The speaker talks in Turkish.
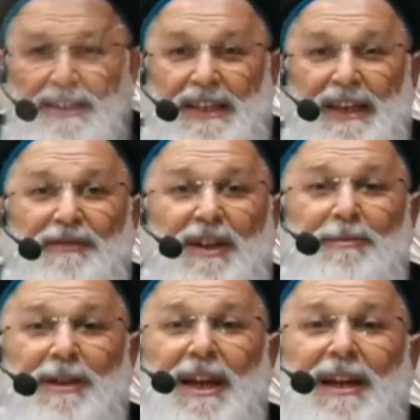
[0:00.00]

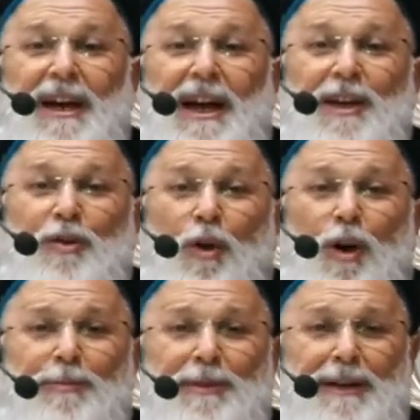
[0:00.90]
Sevilmeye layık
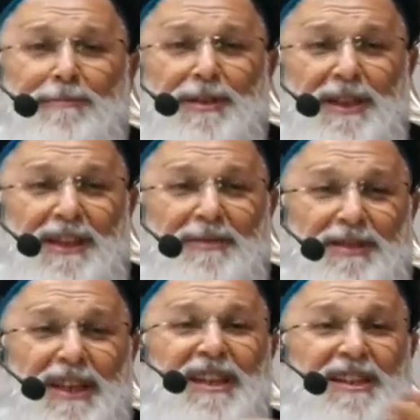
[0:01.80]
olmayan bir
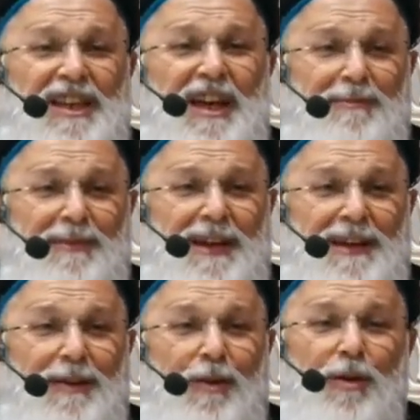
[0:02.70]
kimseyi sevmek
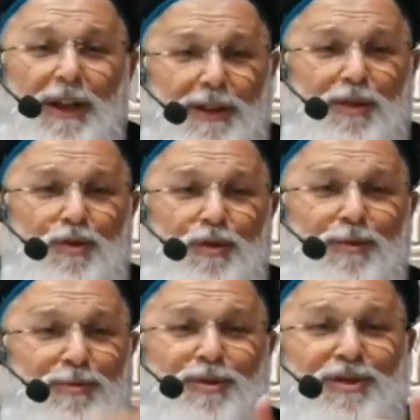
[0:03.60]
ona da
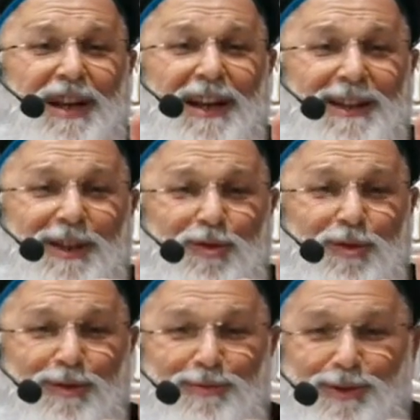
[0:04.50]
zulümdür, sana da
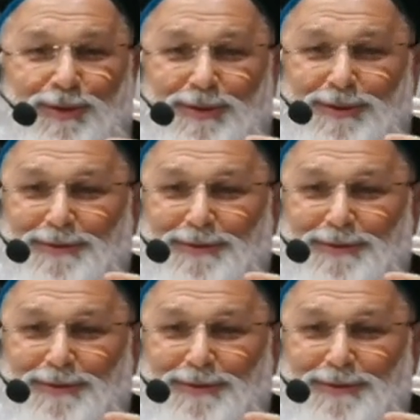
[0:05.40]
zulümdür.